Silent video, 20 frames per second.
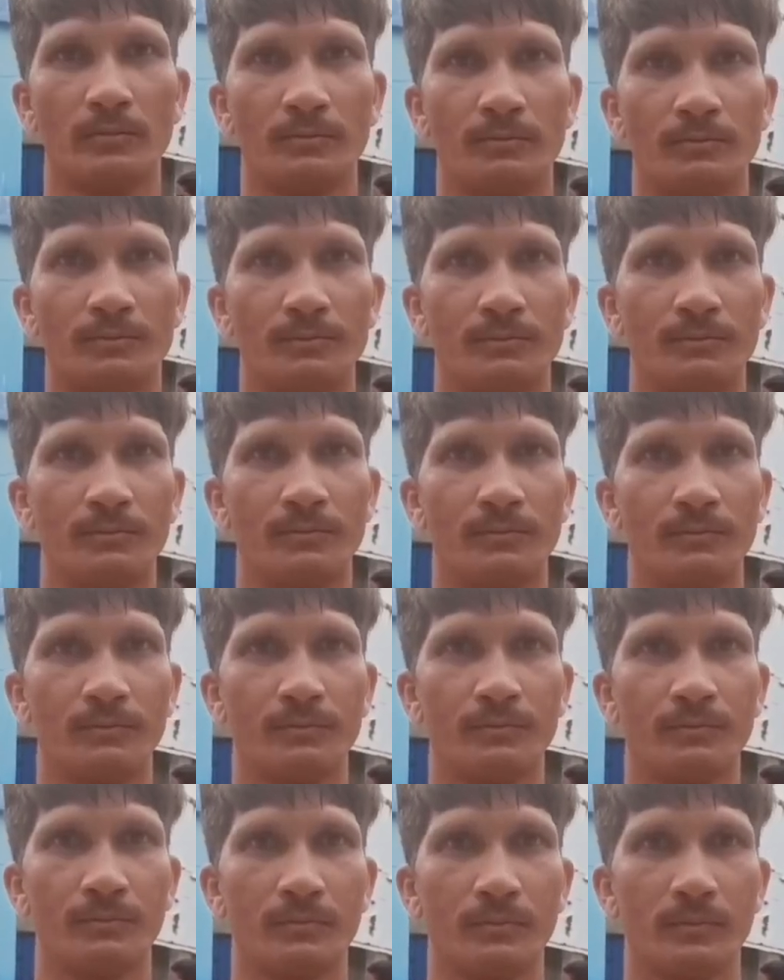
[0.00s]
ওখানে মৃত
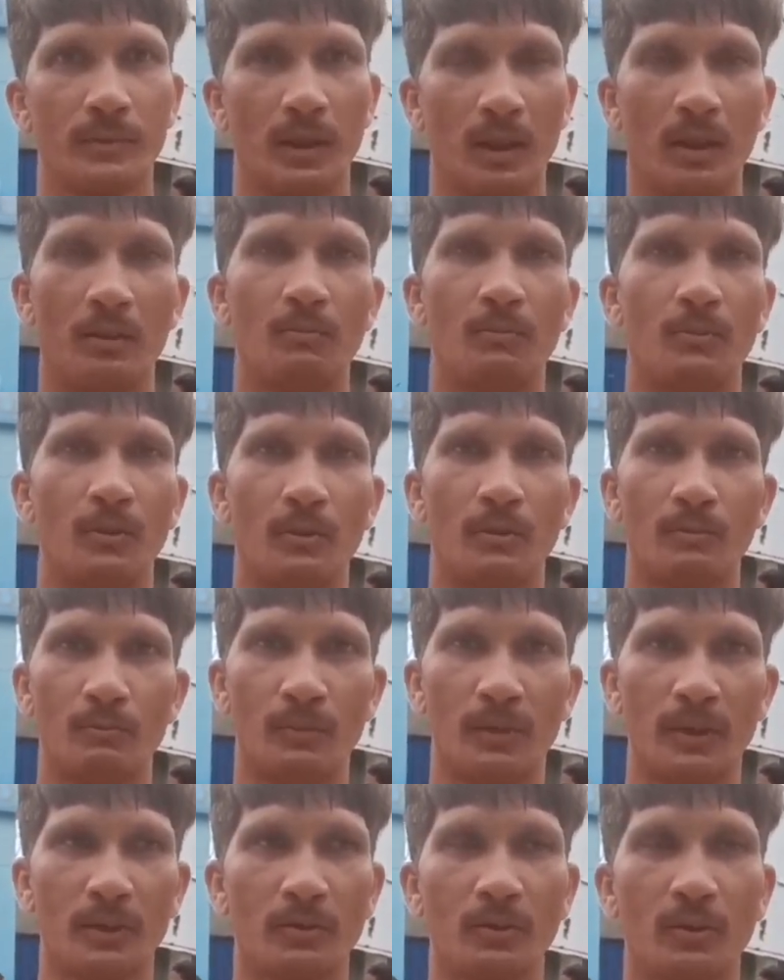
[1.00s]
অবস্থায় ছিল হ্যাঁ
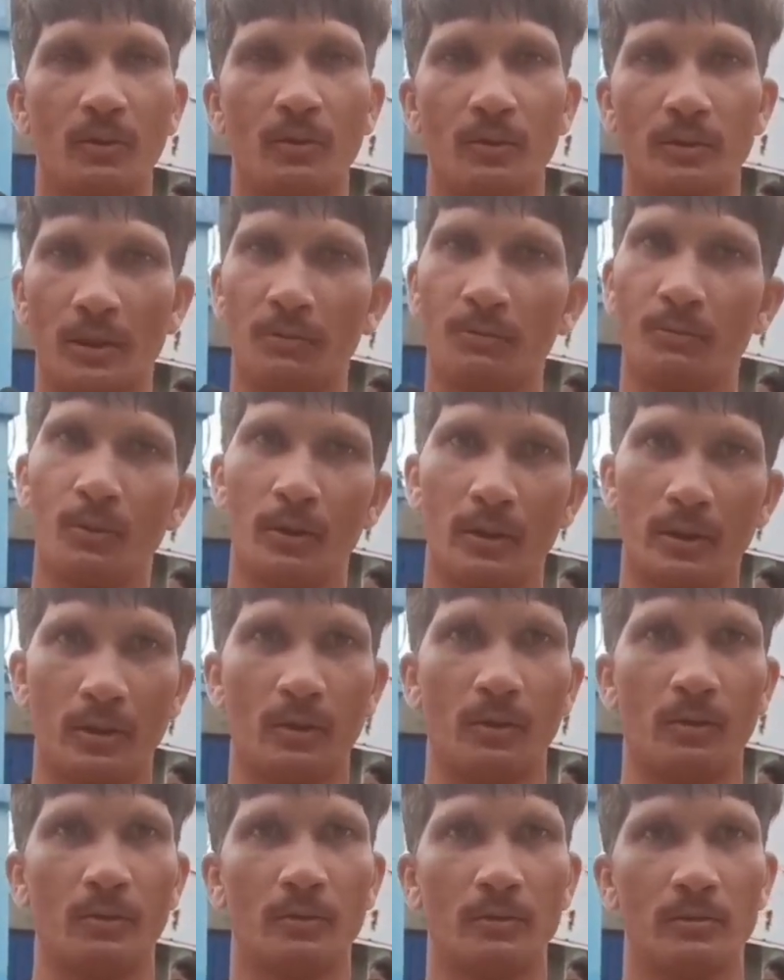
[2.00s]
মৃত্যু অবস্থা
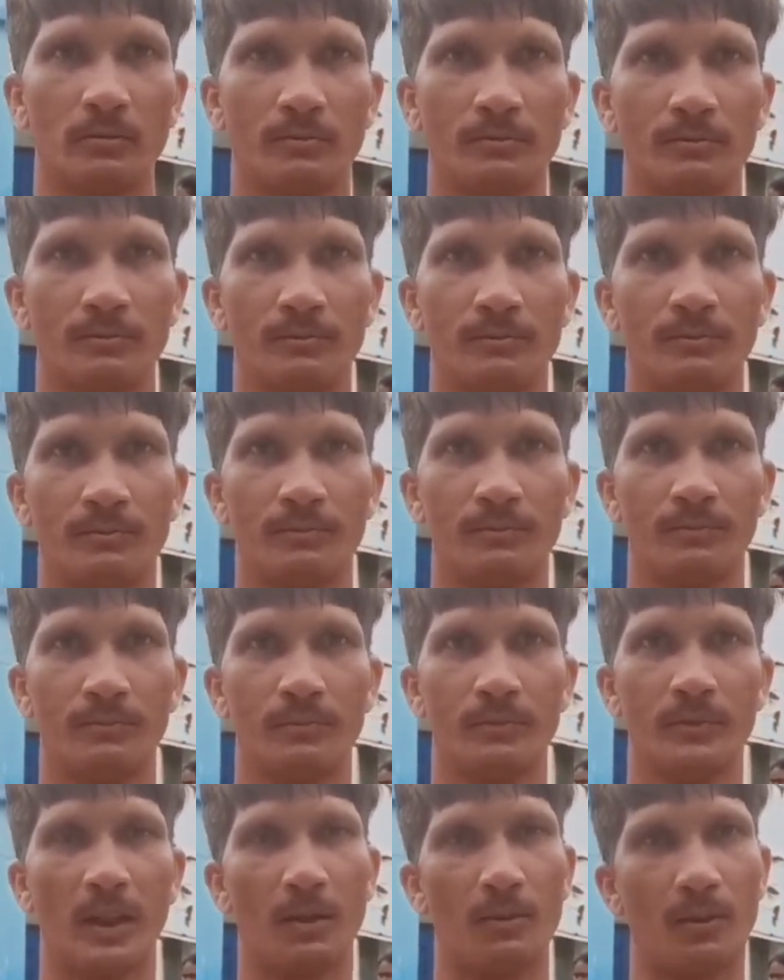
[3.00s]
পড়েছিল
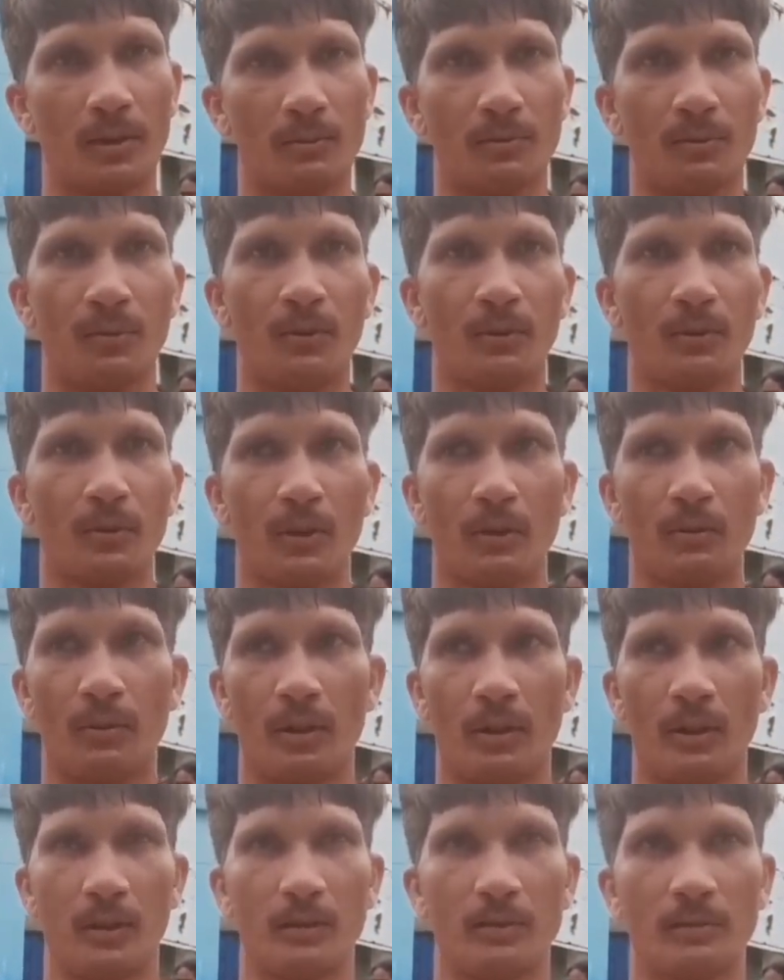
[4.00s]
আমাকে ফোন করে
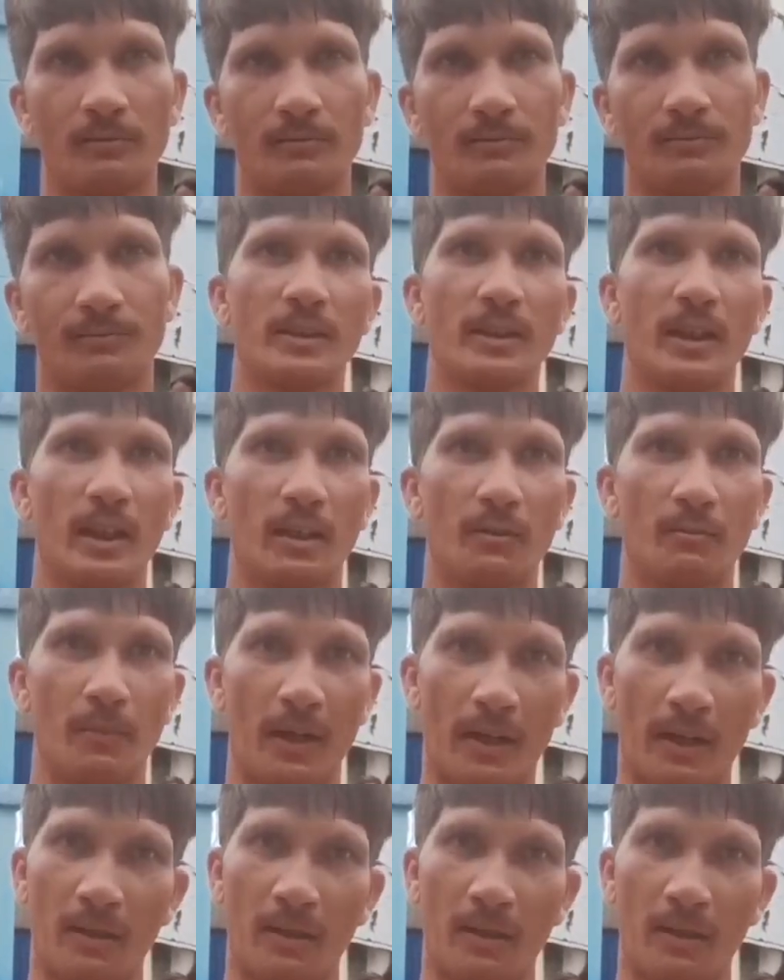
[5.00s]
বল যারা